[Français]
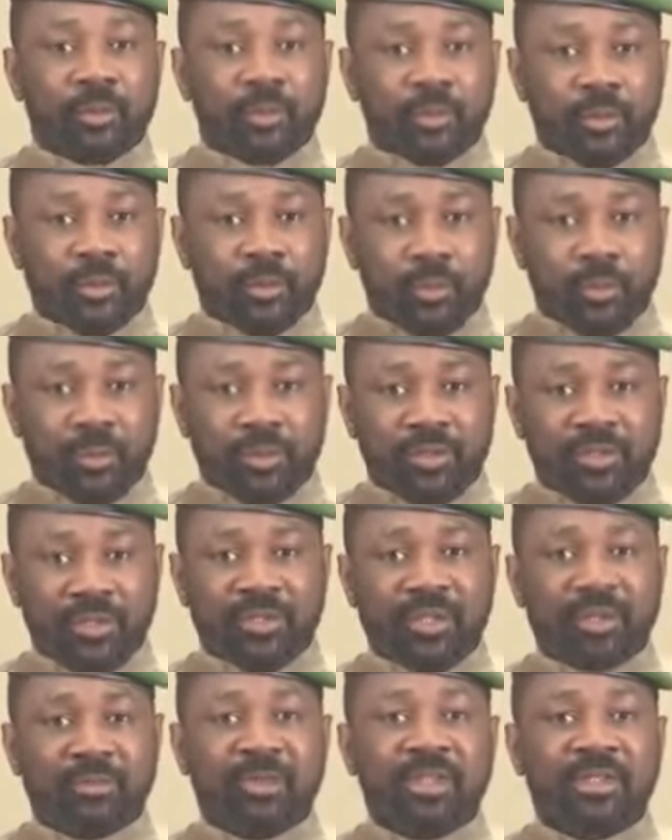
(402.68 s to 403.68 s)
Toutes choses
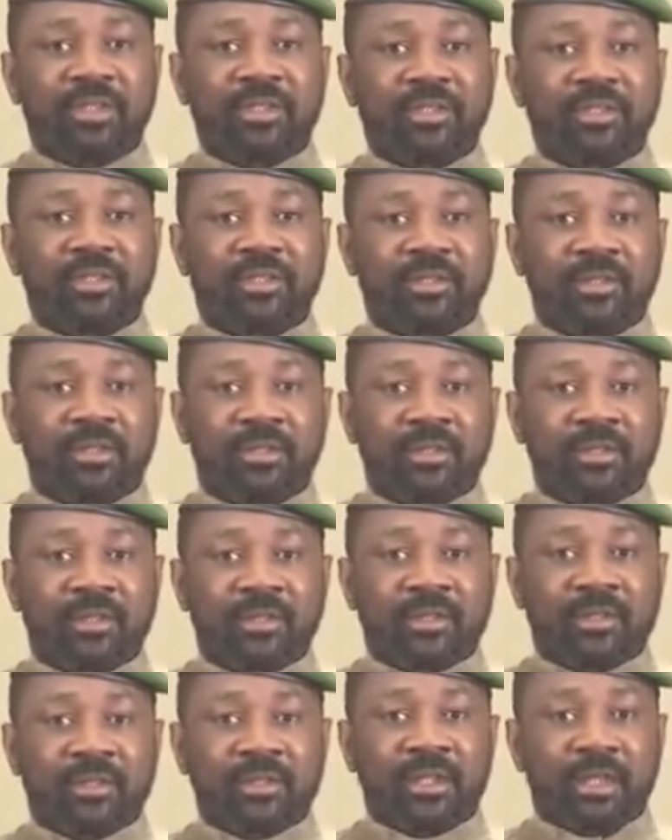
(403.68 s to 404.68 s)
qui témoigne
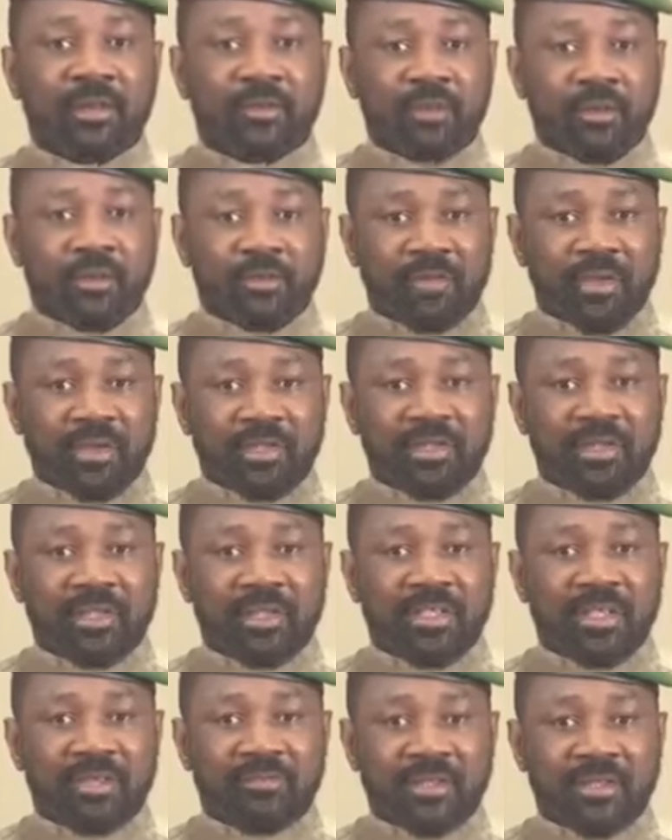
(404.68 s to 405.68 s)
de la confiance
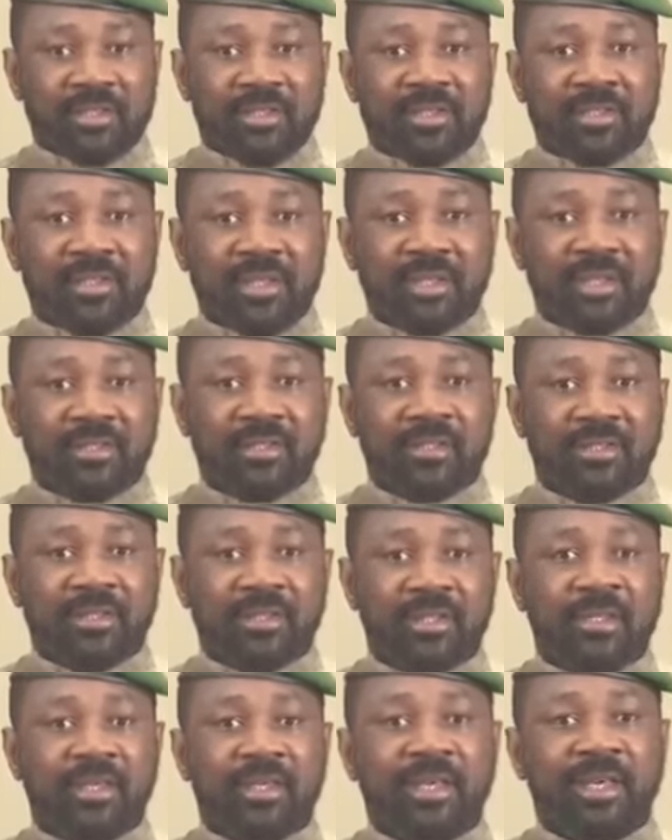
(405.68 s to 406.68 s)
des investisseurs
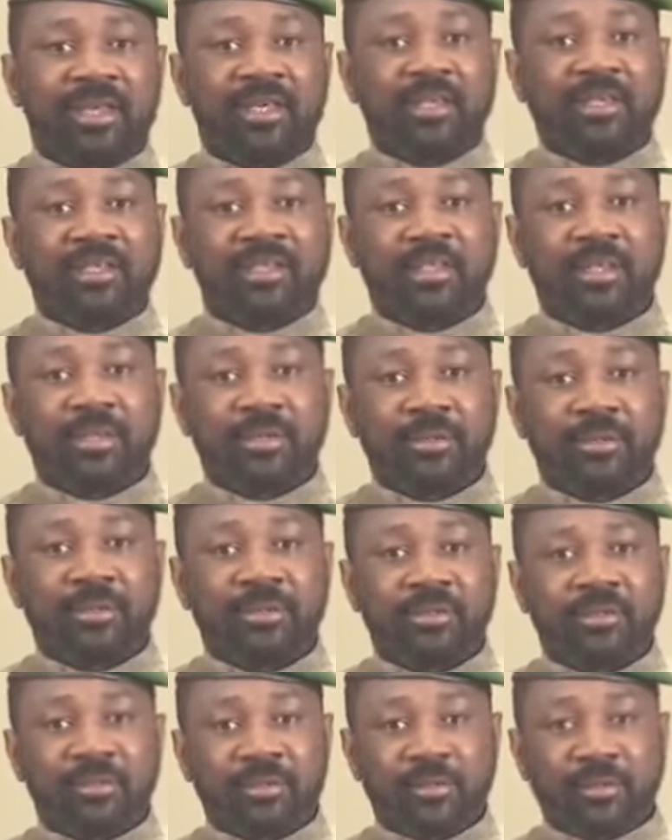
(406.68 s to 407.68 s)
en la
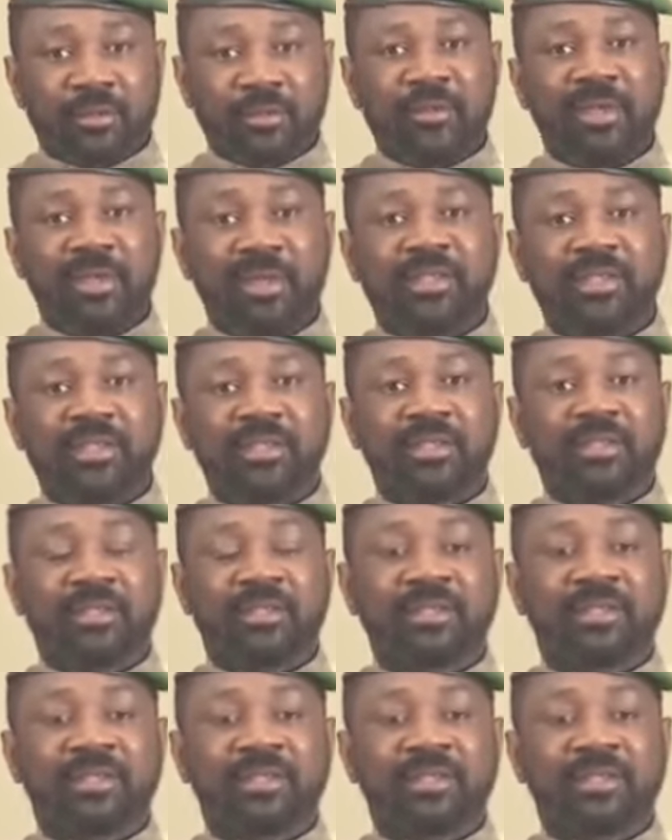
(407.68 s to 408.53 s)
signature du Mali.